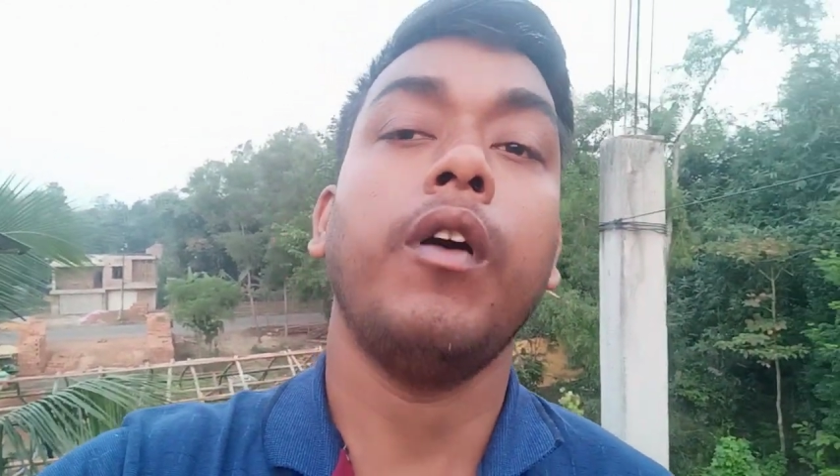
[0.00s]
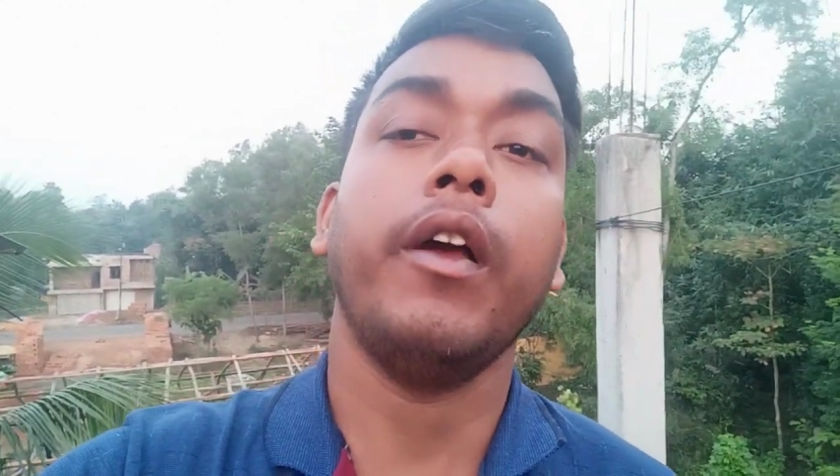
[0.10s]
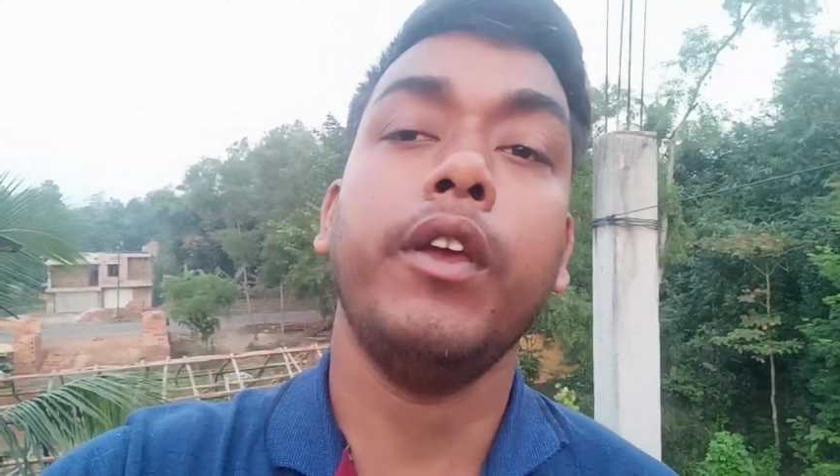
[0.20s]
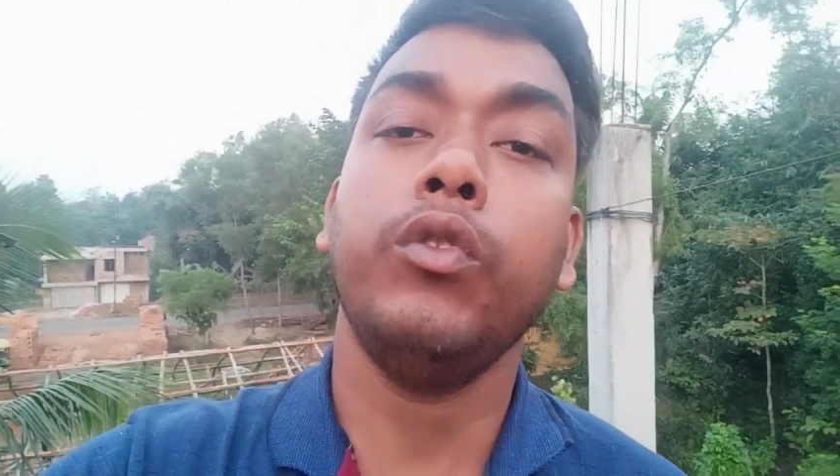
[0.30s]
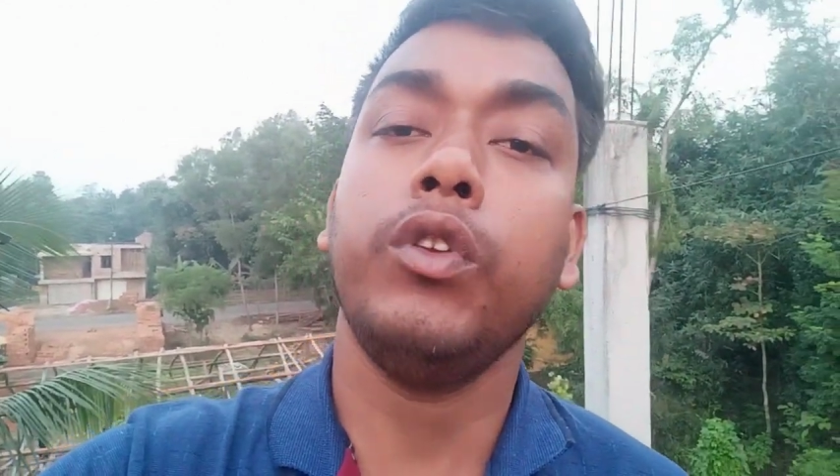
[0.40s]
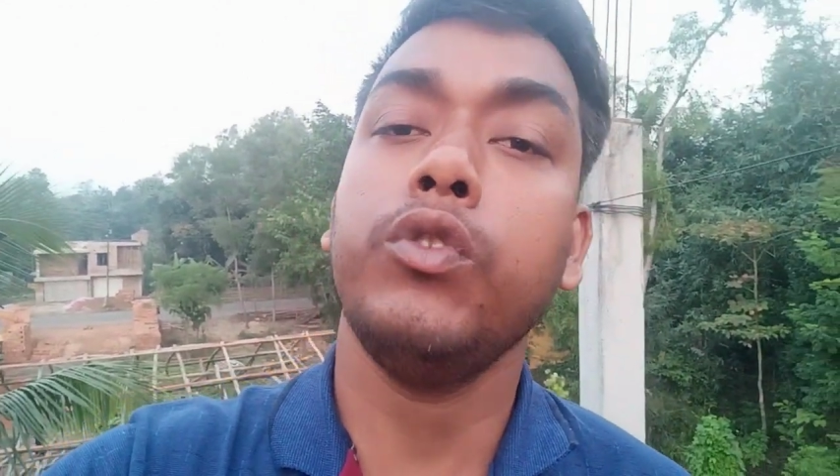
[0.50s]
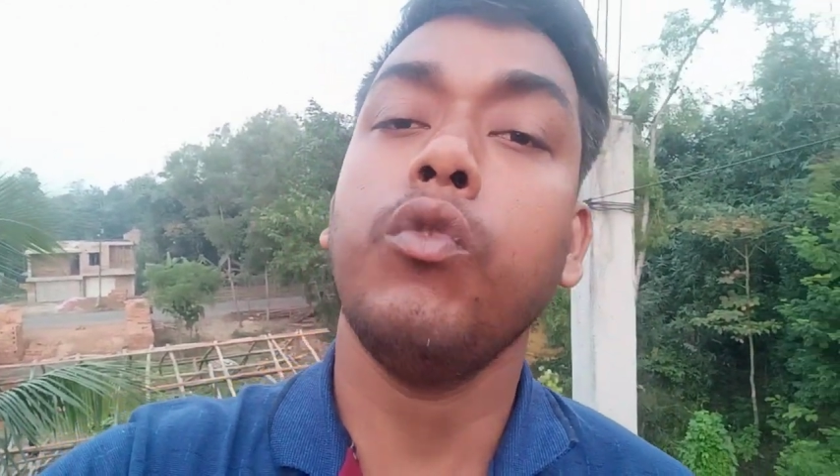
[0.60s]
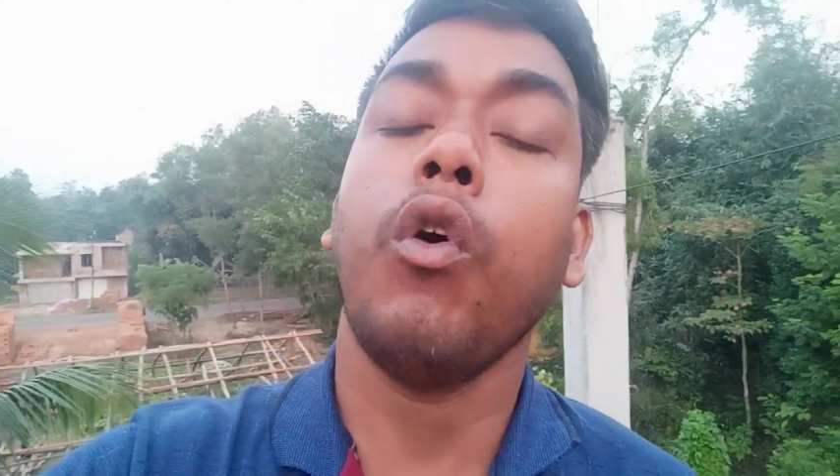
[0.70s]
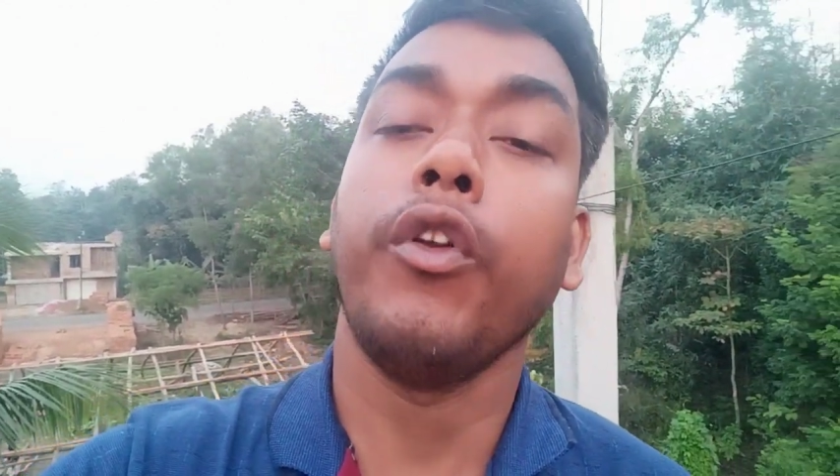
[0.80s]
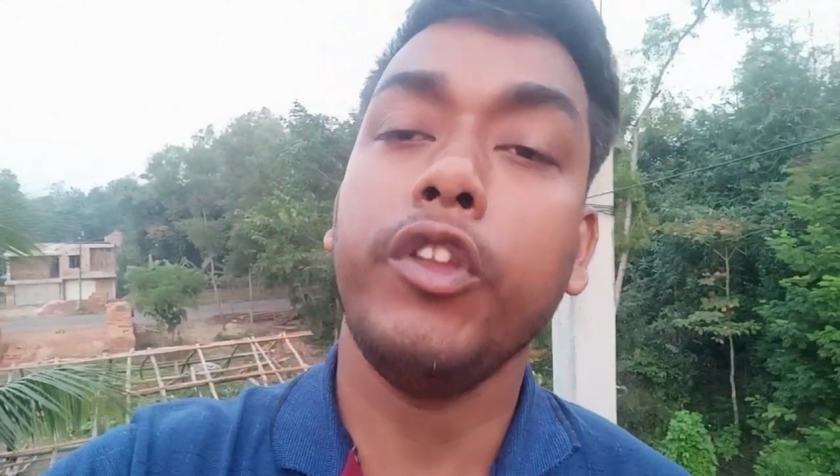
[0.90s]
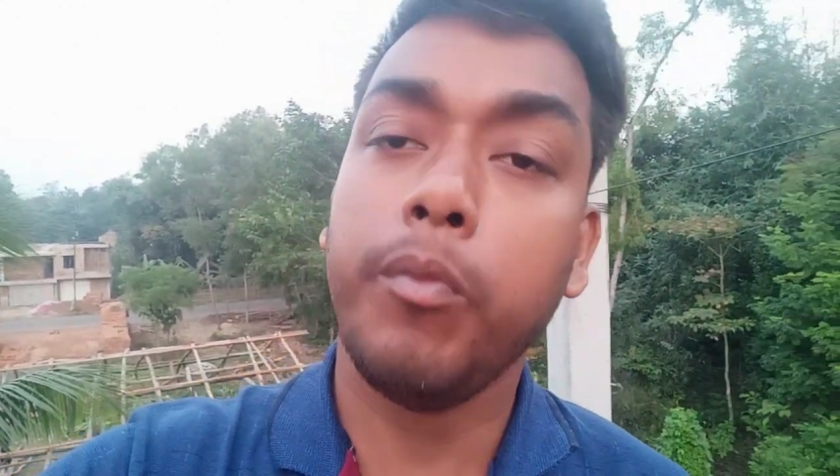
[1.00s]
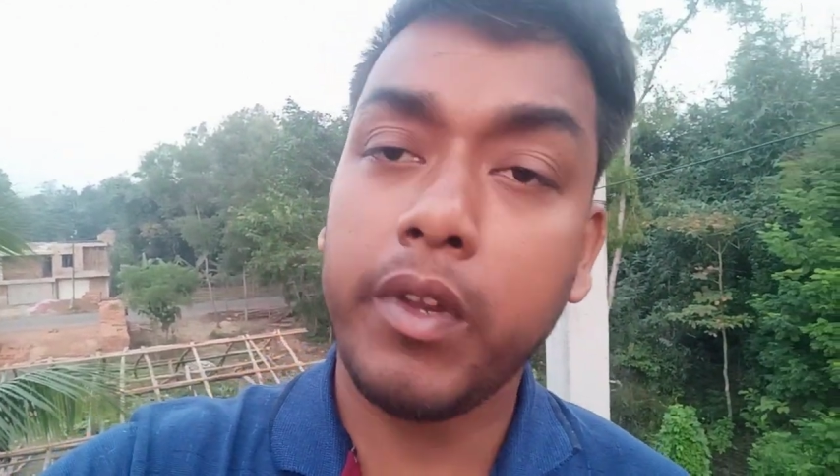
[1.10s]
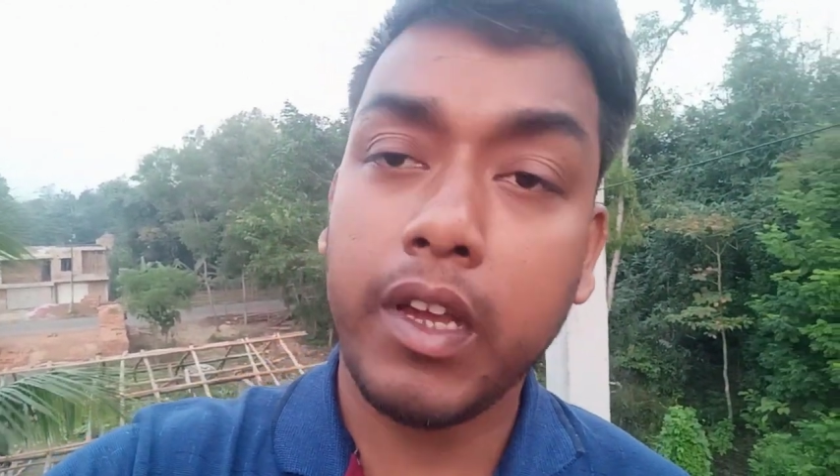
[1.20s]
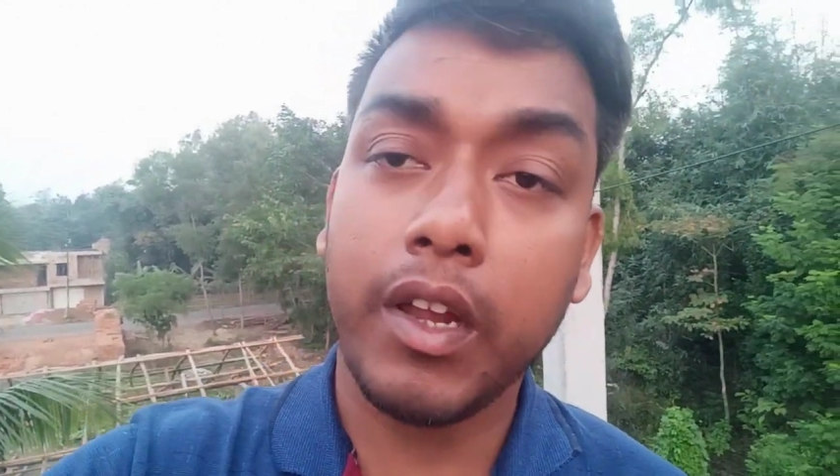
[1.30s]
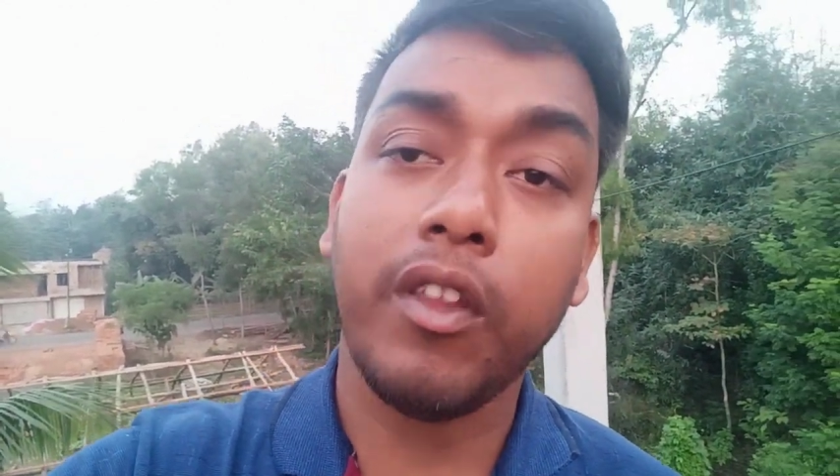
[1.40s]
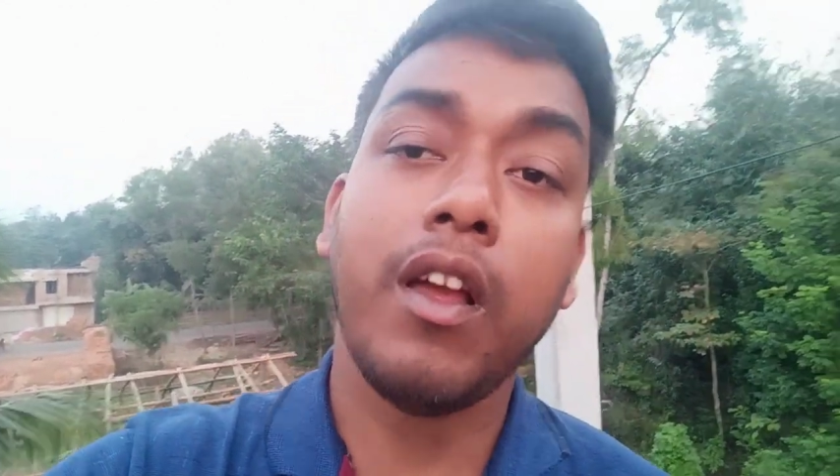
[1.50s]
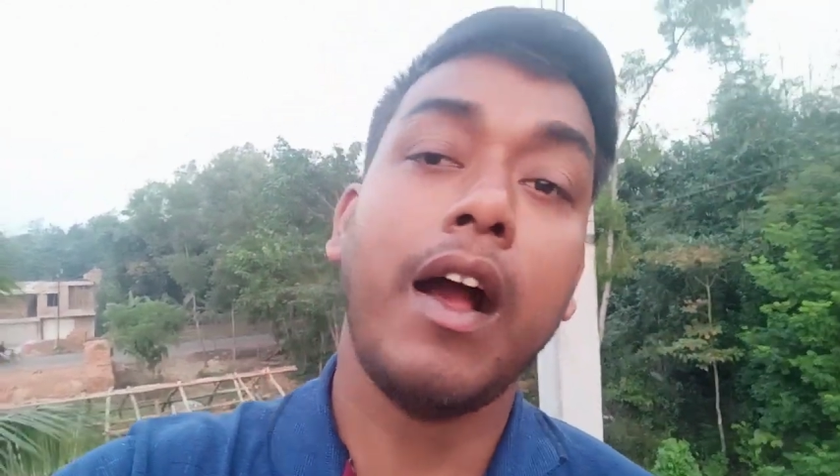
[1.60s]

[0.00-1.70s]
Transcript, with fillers: কিন্তু কিছু অনিয়মের কারণে